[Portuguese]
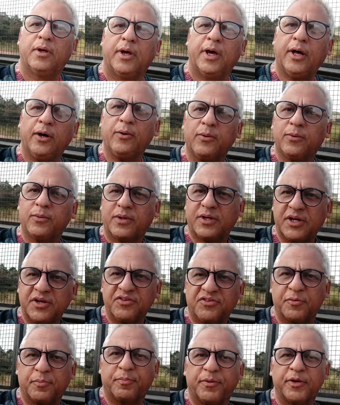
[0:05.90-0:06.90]
Hello
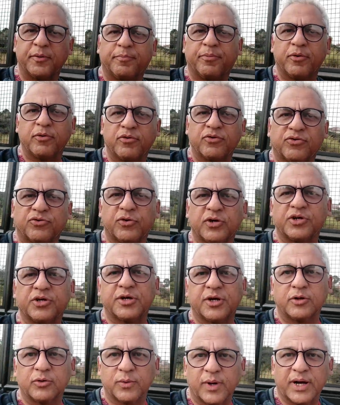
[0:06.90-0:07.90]
Crazy People, eu sou
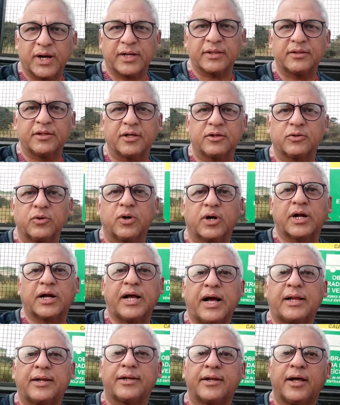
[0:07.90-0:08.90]
Geraldo Atherton,
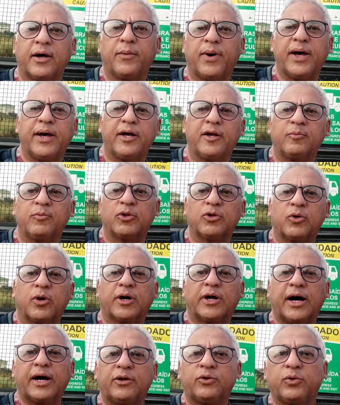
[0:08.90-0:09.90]
canal
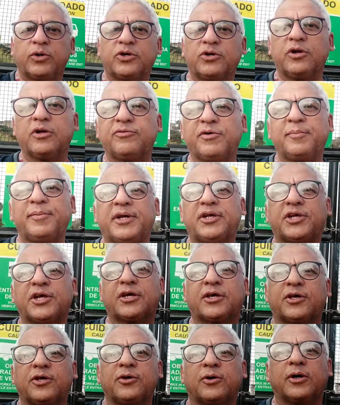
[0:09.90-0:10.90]
Aeromotocar e hoje novamente
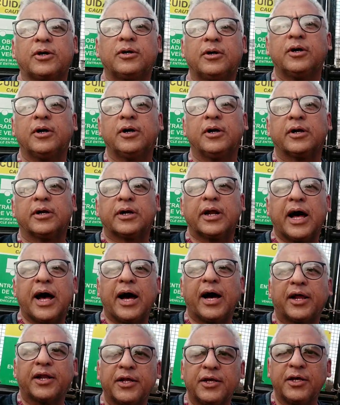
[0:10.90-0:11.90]
aqui ó,
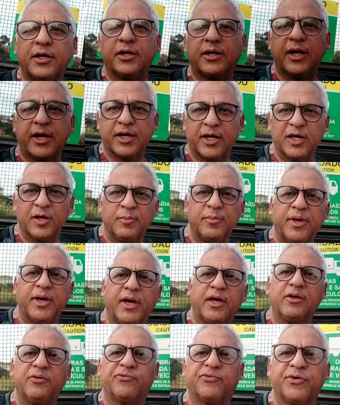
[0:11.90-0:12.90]
na Arena
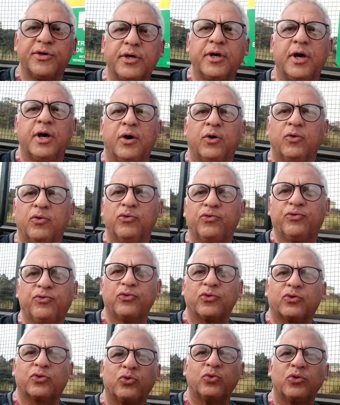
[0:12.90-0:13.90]
MRV, o
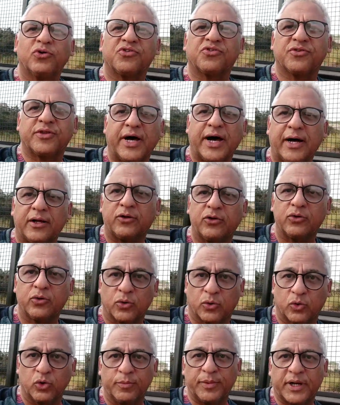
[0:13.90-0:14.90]
futuro estádio
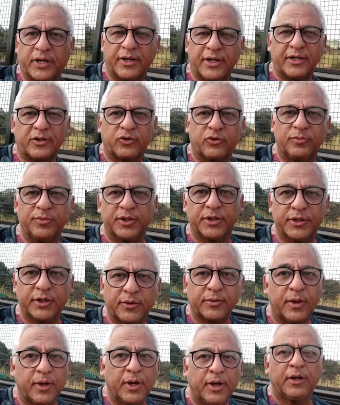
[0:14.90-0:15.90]
do Clube Atlético
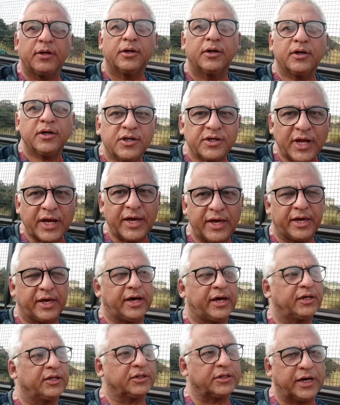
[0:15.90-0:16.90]
Mineiro, que já é
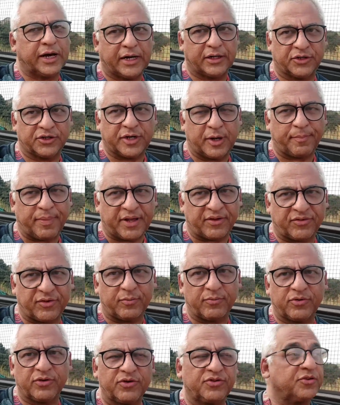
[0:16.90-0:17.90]
realidade. Já
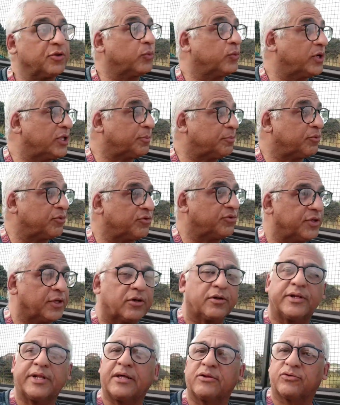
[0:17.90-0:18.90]
passamos de
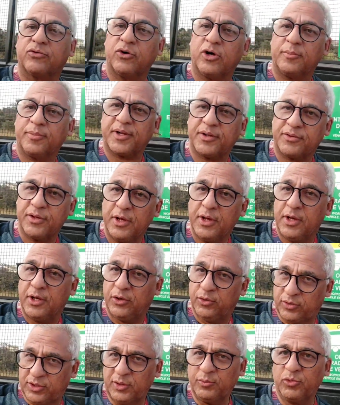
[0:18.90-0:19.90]
50% das obras
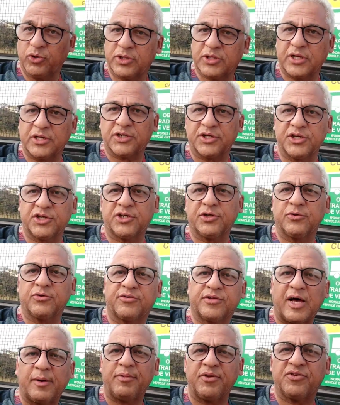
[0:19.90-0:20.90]
e o que muita gente não
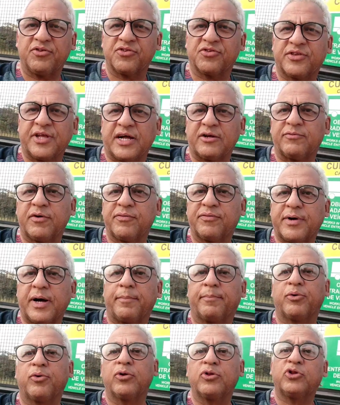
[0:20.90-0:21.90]
sabe, esse estádio vai ficar
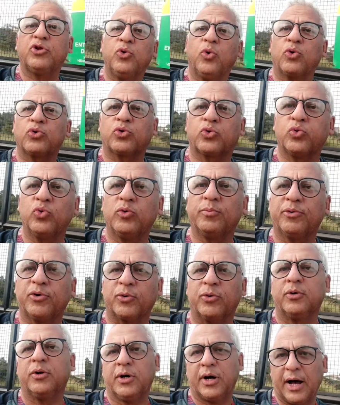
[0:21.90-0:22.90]
pronto em
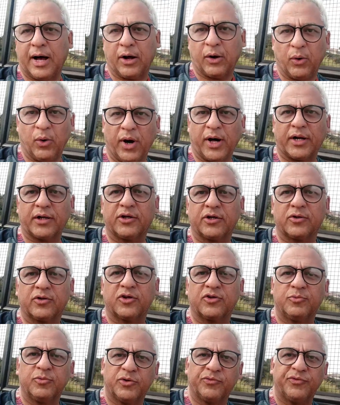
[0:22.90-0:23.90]
outubro agora de
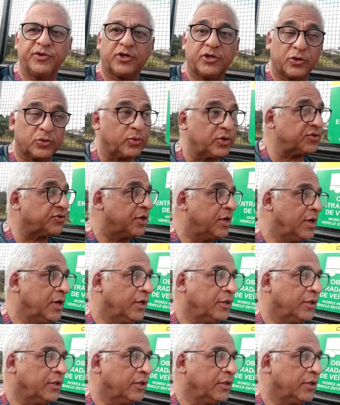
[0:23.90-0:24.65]
2022.